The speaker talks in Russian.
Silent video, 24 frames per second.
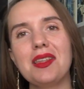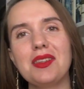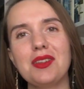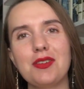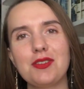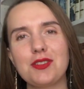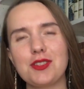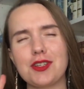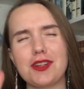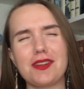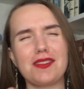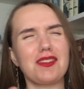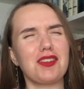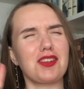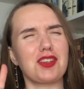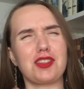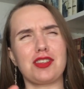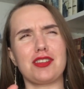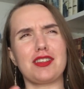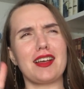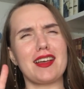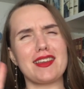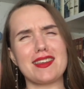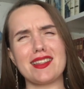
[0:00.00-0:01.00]
но все равно
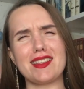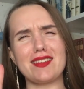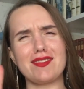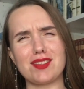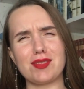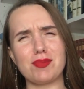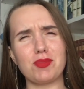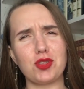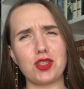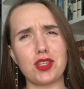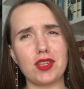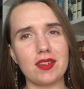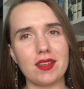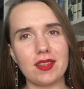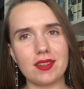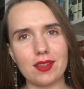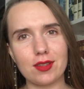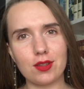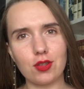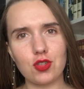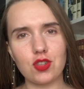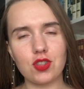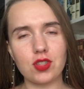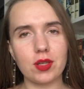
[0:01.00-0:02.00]
что-то какие-то возмущения это
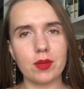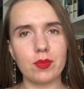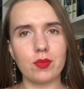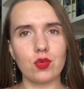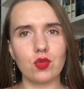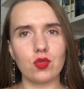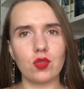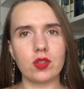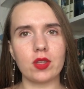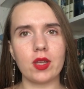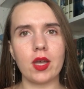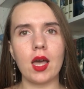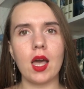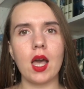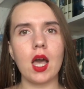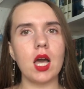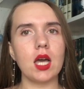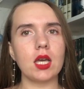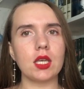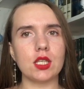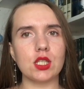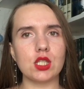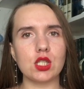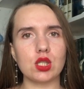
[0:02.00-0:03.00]
точно будут.
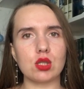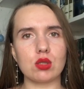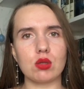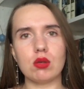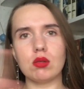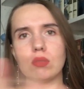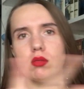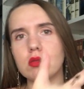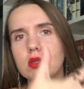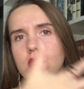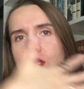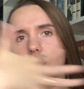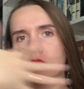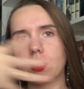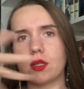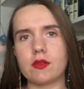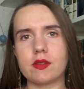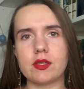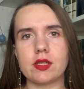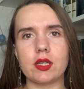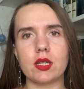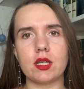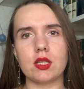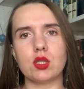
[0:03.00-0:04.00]
И солнце
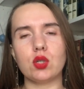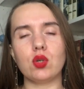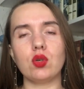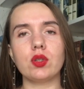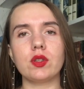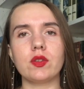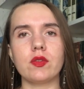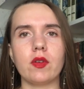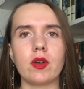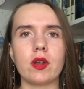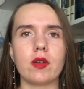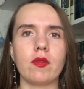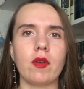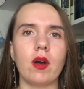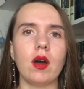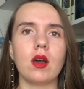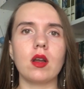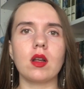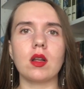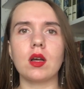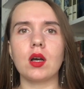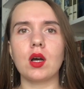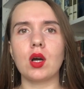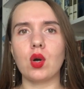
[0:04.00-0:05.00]
сойдет,
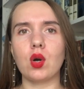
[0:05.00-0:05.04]
Варвара